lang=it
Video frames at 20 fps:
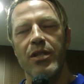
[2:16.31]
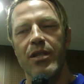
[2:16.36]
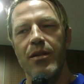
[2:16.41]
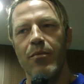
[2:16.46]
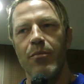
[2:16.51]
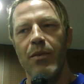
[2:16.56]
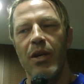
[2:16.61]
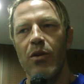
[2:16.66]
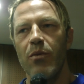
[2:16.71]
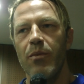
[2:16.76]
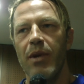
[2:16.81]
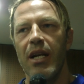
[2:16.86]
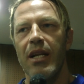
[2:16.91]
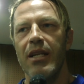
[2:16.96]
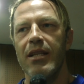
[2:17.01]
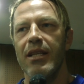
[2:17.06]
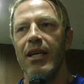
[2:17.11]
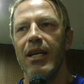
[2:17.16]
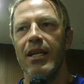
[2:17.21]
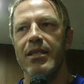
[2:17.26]
meno
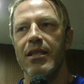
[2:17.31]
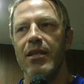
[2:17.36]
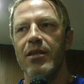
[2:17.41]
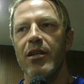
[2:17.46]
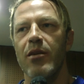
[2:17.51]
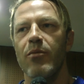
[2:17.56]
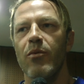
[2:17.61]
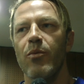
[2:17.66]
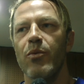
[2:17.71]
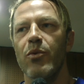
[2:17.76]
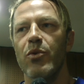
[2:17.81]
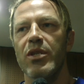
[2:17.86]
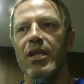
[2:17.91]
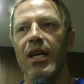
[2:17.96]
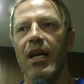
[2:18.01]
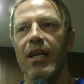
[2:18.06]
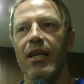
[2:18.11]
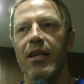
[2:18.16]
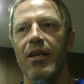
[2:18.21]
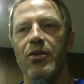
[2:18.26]
brillantezza, siamo più
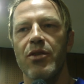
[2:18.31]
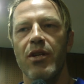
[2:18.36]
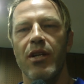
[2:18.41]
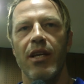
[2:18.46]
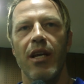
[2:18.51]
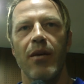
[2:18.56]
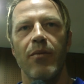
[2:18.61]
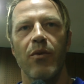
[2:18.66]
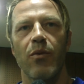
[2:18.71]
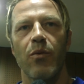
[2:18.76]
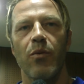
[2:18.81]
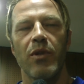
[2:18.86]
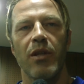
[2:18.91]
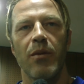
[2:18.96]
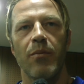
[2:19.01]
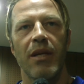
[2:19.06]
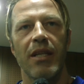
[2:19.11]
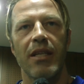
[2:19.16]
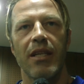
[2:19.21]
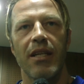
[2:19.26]
stanchi, cerchiamo di
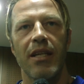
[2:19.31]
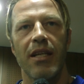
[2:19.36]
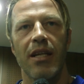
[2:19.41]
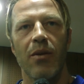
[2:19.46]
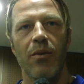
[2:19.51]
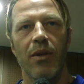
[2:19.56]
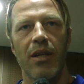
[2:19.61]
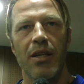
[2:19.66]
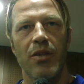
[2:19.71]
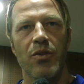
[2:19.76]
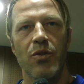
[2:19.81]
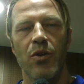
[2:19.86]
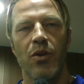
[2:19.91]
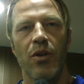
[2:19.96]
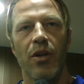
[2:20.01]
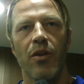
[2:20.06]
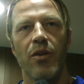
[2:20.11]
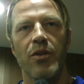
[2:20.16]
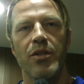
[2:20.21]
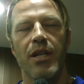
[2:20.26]
mantenere quelle che sono
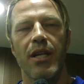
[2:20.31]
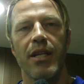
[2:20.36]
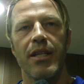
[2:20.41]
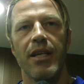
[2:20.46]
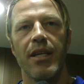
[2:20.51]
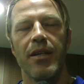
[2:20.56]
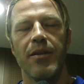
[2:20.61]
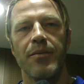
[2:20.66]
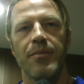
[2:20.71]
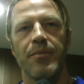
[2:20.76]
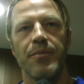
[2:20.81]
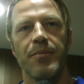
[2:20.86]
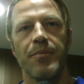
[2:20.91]
le nostre idee.